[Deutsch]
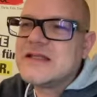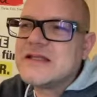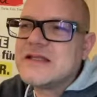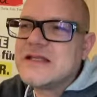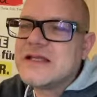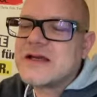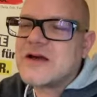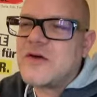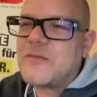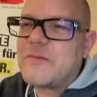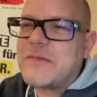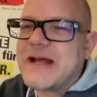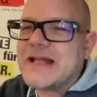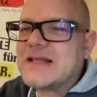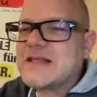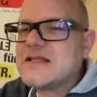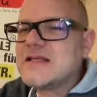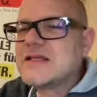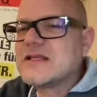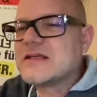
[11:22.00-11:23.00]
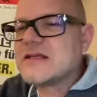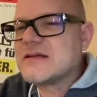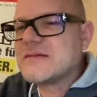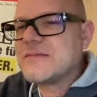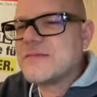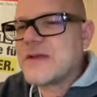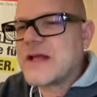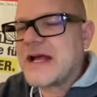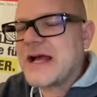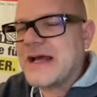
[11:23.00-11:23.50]
die Grammatik
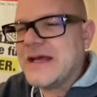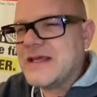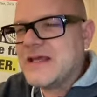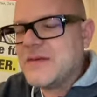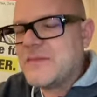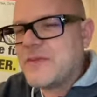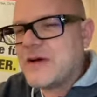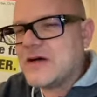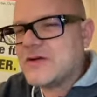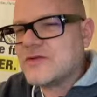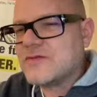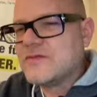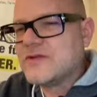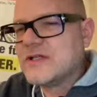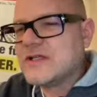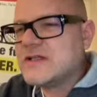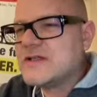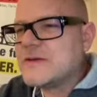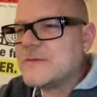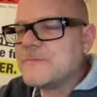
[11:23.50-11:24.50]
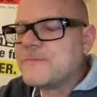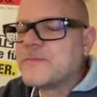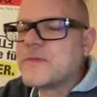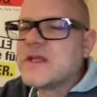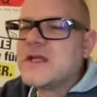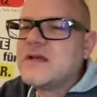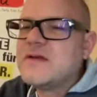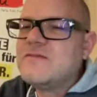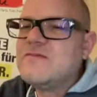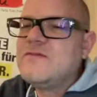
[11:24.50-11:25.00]
eingebaut wird,
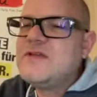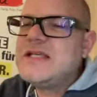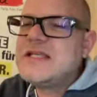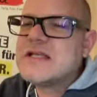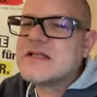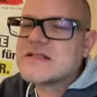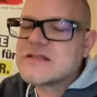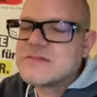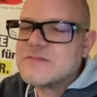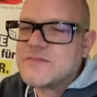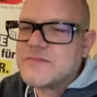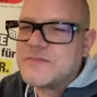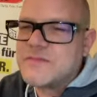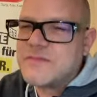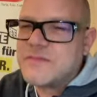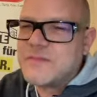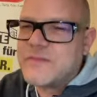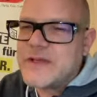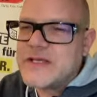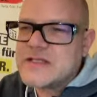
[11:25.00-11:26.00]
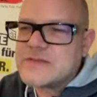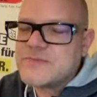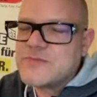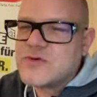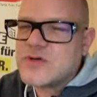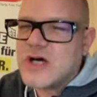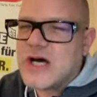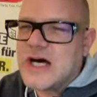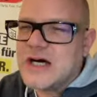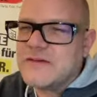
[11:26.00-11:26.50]
wie das
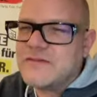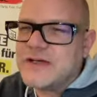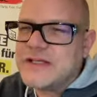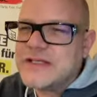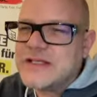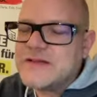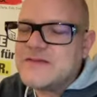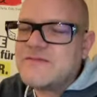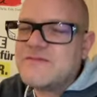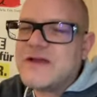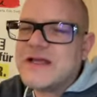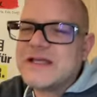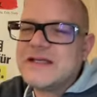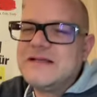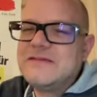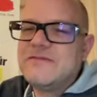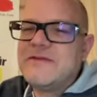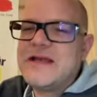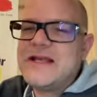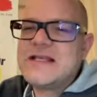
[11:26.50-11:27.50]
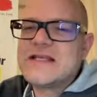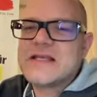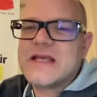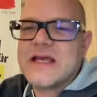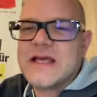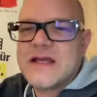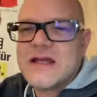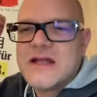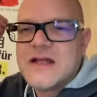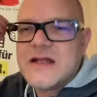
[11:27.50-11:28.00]
Facebook arbeitet,
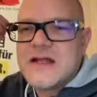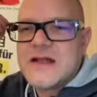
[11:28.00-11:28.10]
welche